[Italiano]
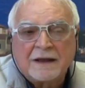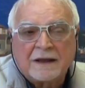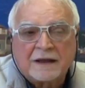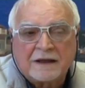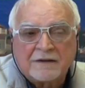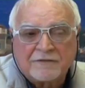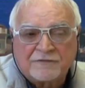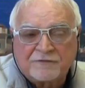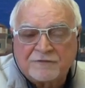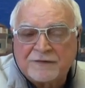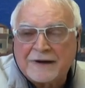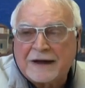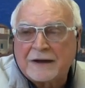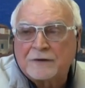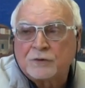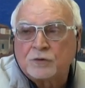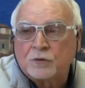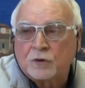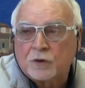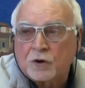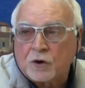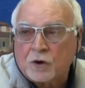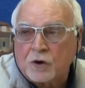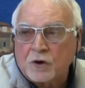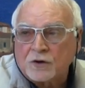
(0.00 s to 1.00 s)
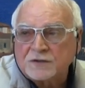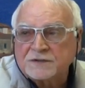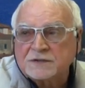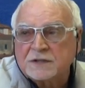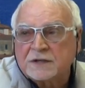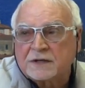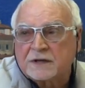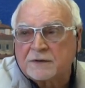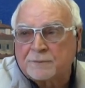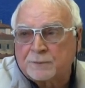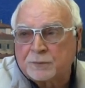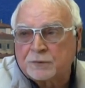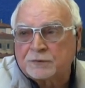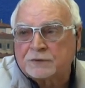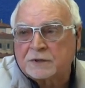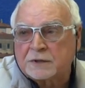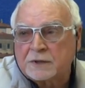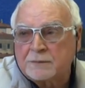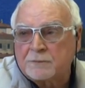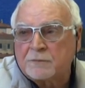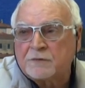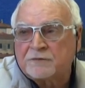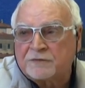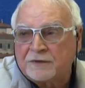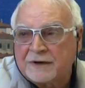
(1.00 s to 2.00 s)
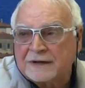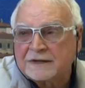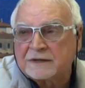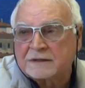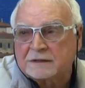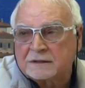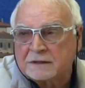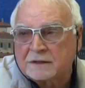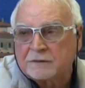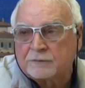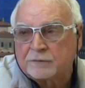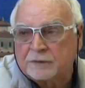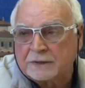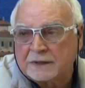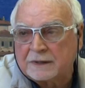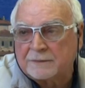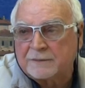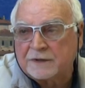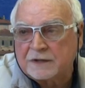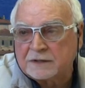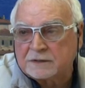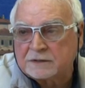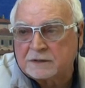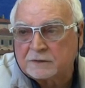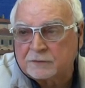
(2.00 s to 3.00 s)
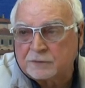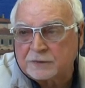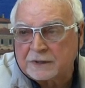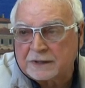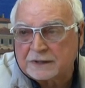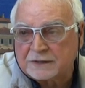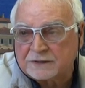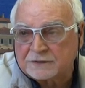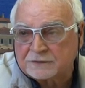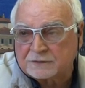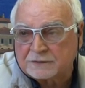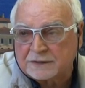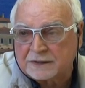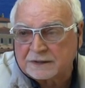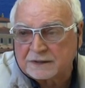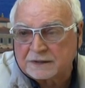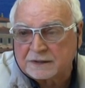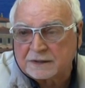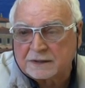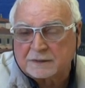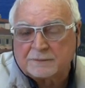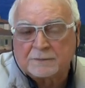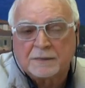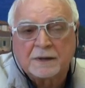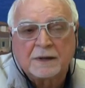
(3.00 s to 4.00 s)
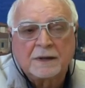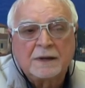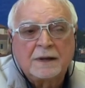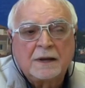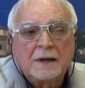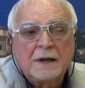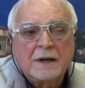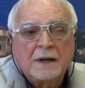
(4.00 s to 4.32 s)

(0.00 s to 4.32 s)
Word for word: che fanno cose che potremmo fare tranquillamente qui all'isola d'Elba.